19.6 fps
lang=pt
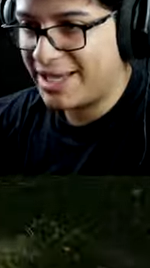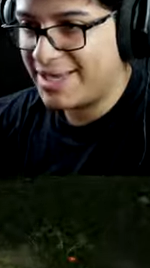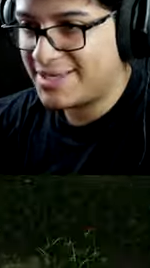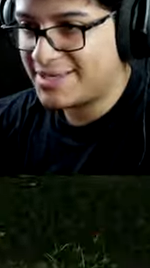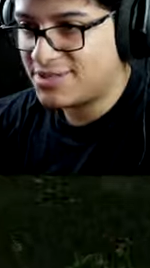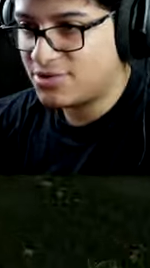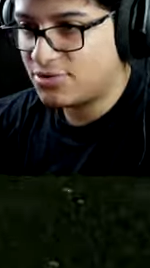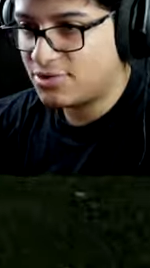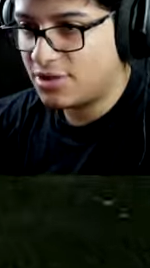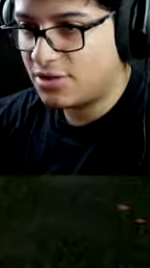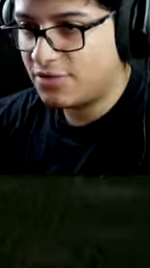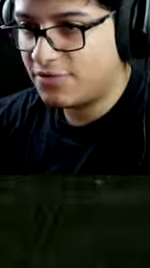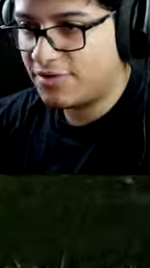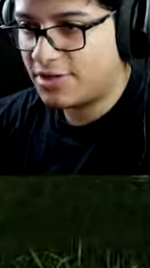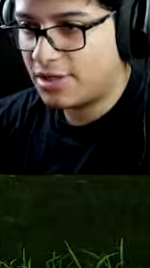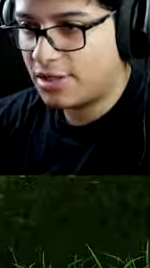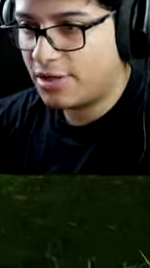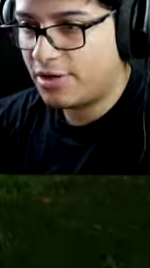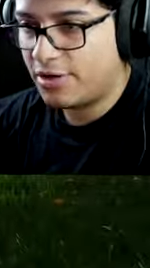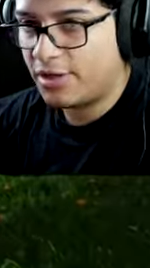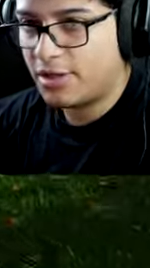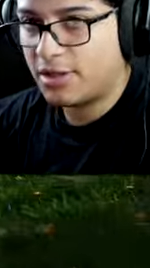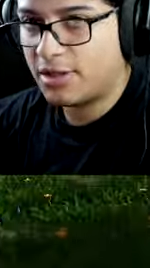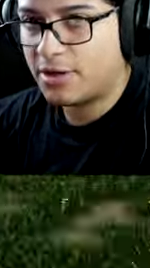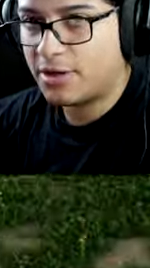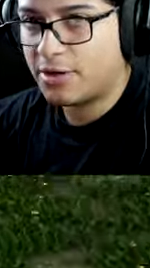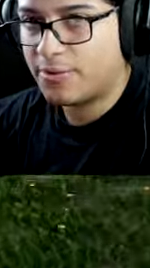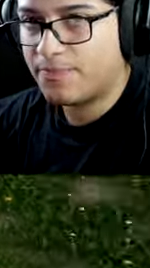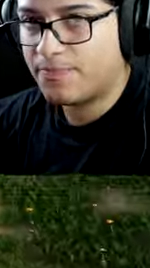esse o dano verdadeiro, hein,
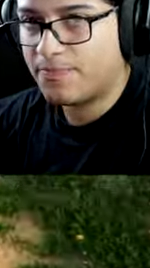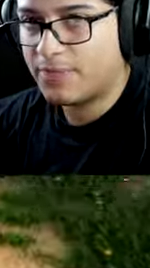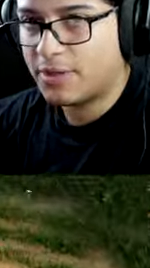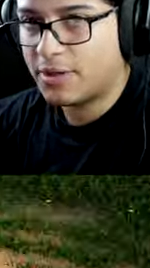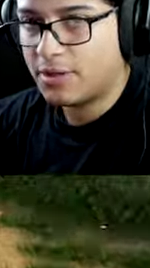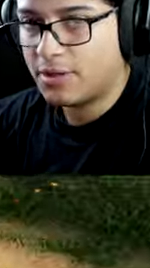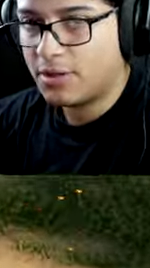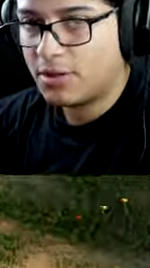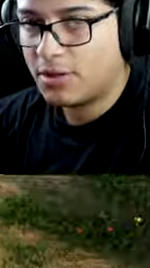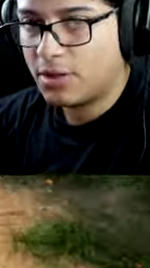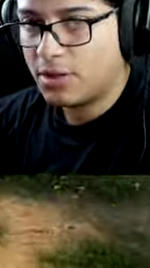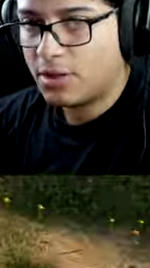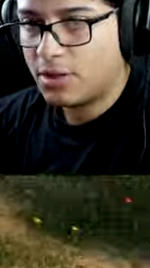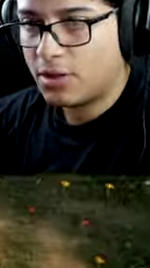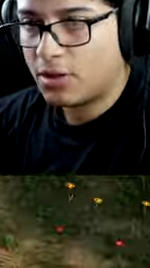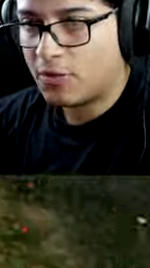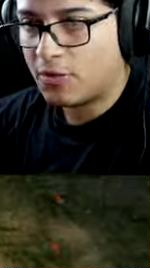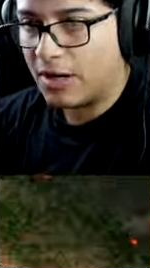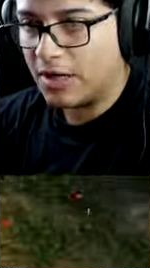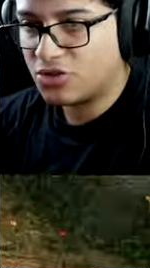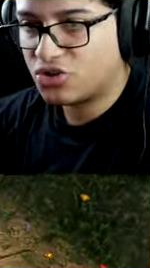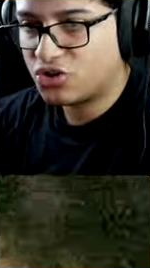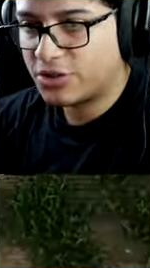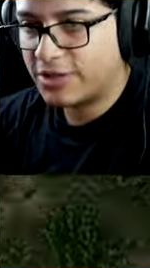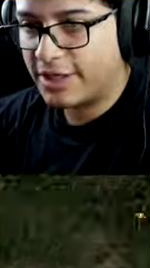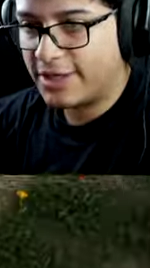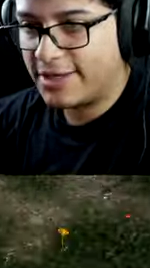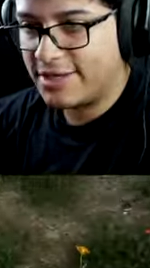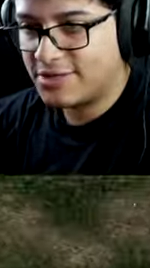galera? Eu acho
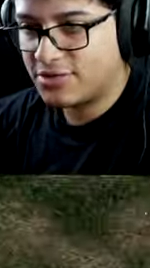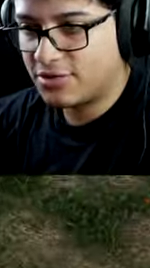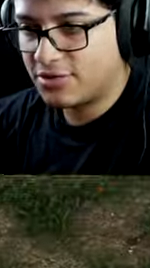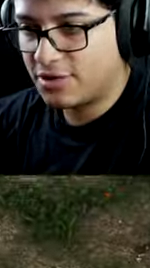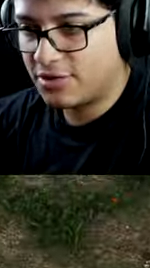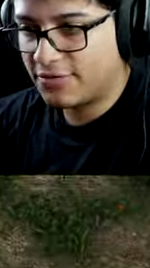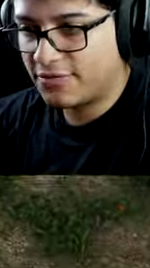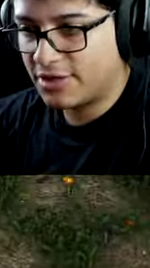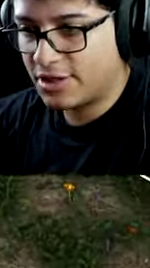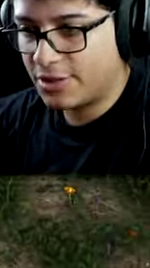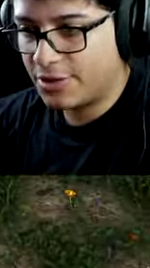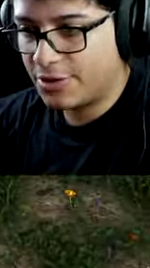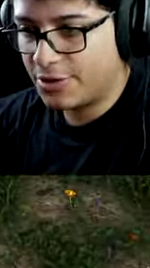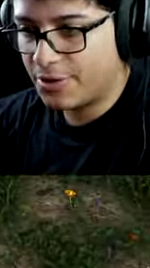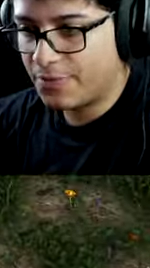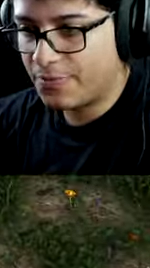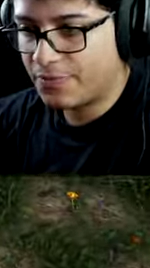que é esse o dano verdadeiro.